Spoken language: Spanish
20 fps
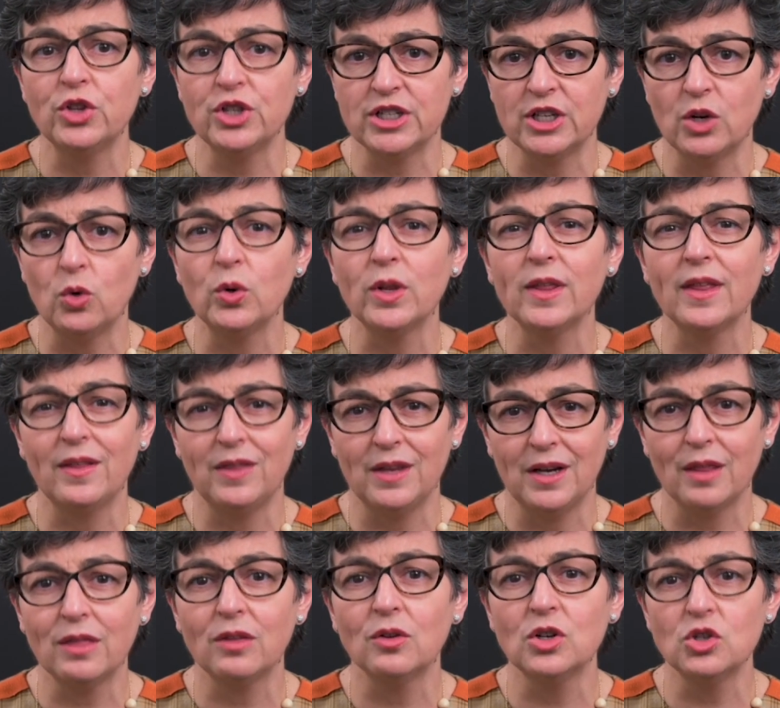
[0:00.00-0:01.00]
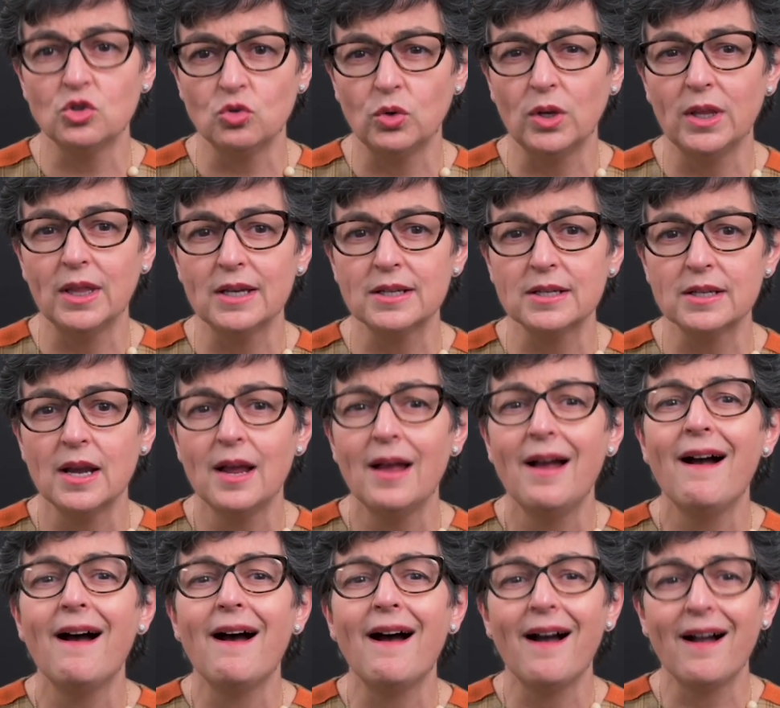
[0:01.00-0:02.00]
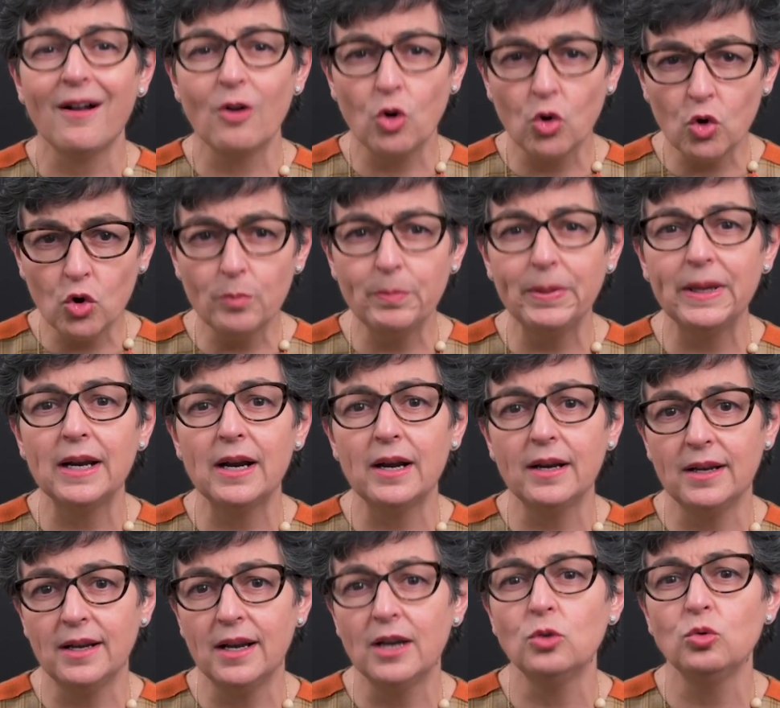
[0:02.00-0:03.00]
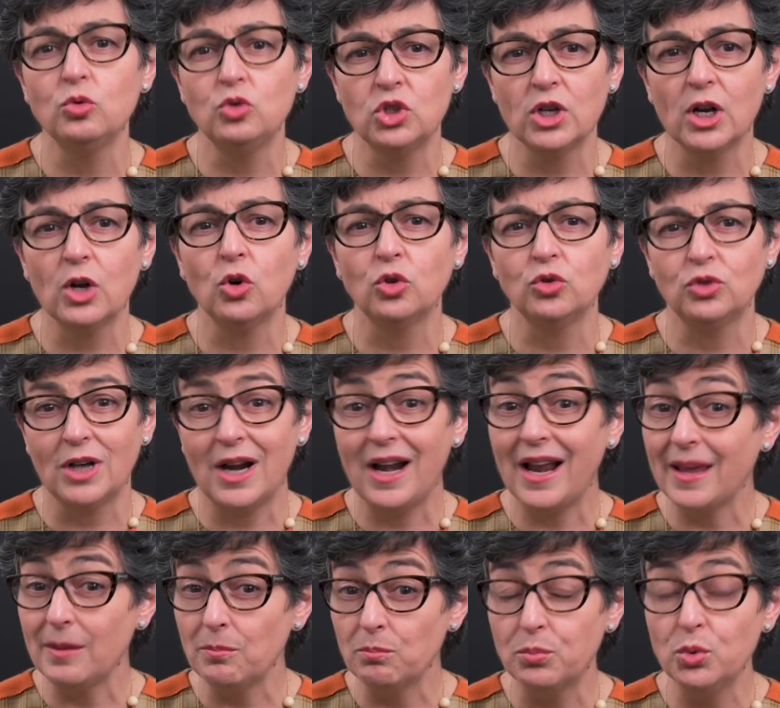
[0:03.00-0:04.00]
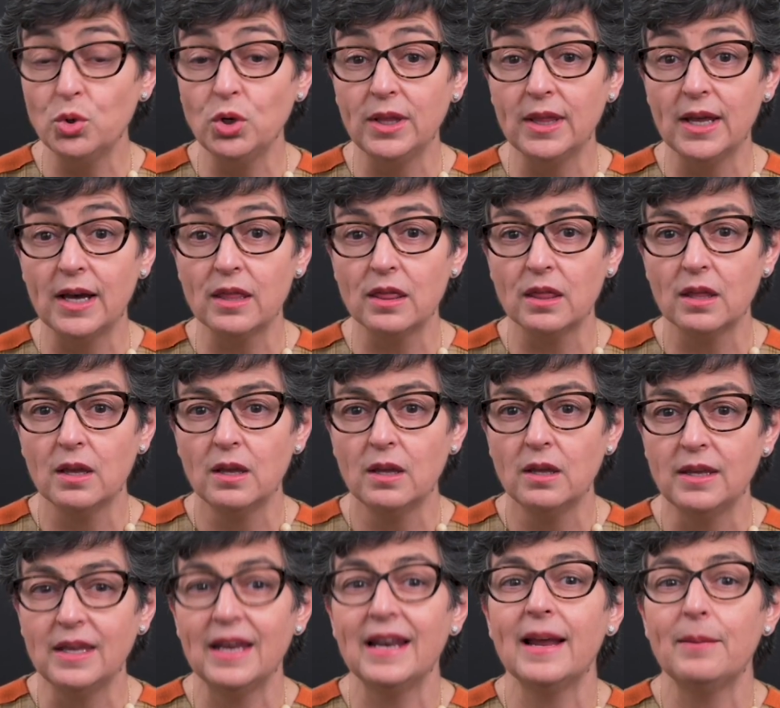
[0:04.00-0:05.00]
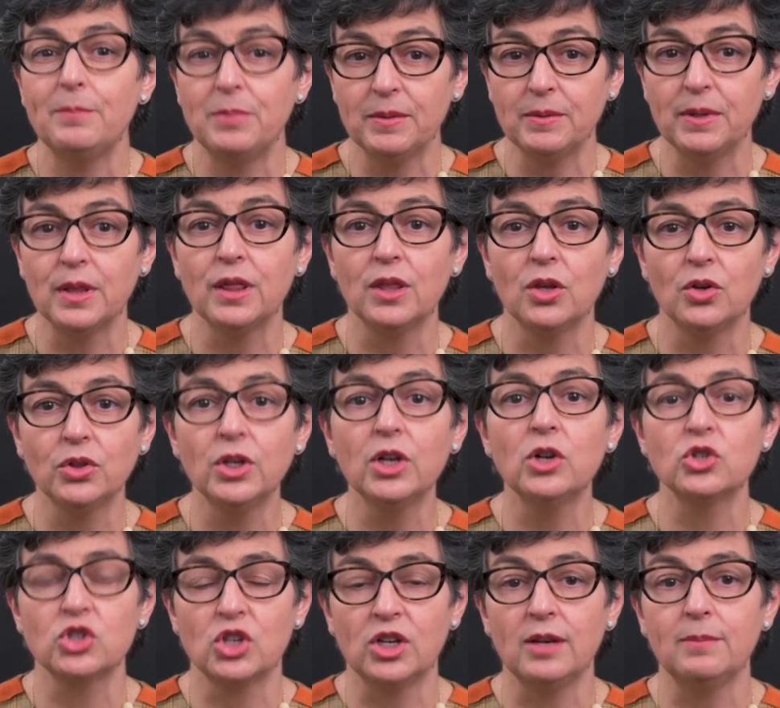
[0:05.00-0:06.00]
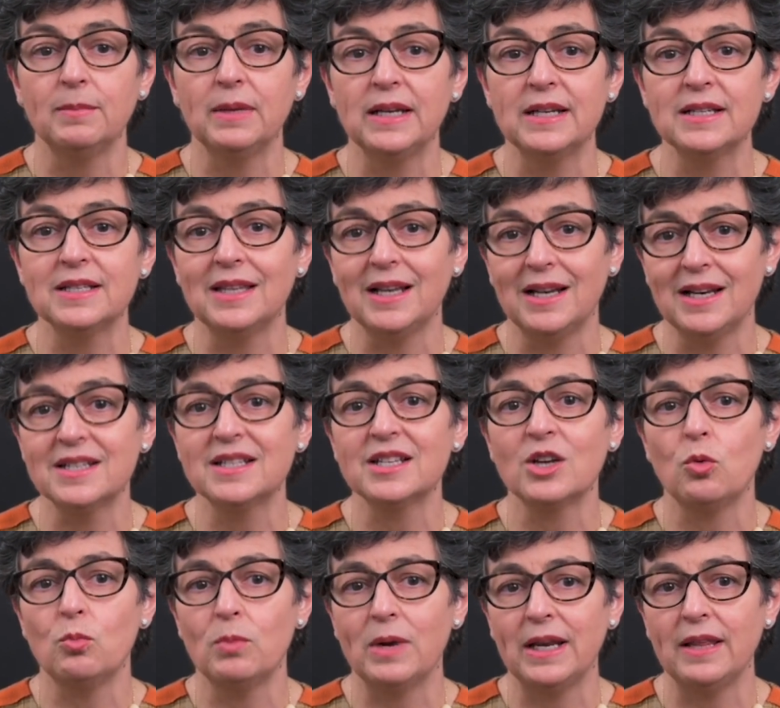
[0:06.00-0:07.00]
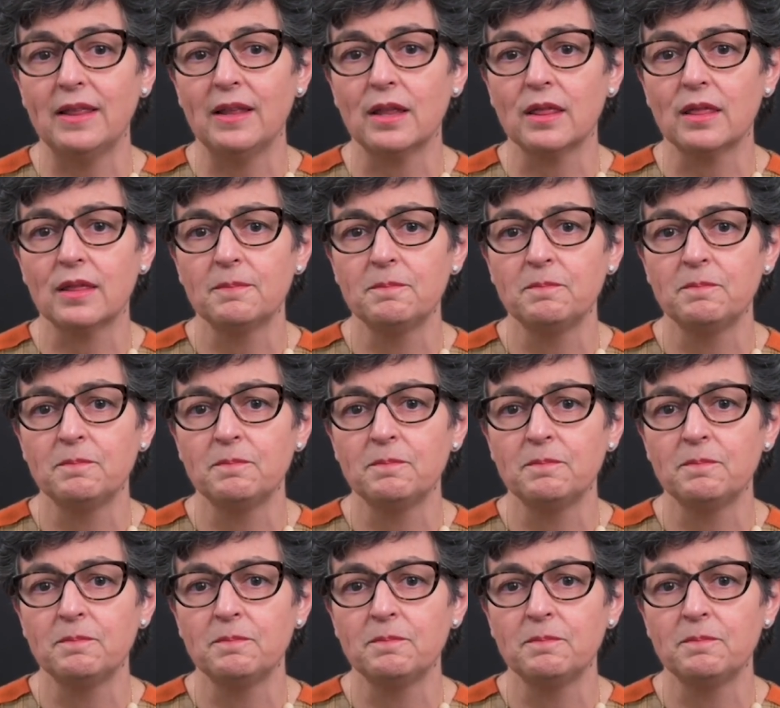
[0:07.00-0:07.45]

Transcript: de Seguridad de Naciones Unidas, a cooperar en la lucha contra la impunidad y en la prevención de los crímenes de lesa humanidad.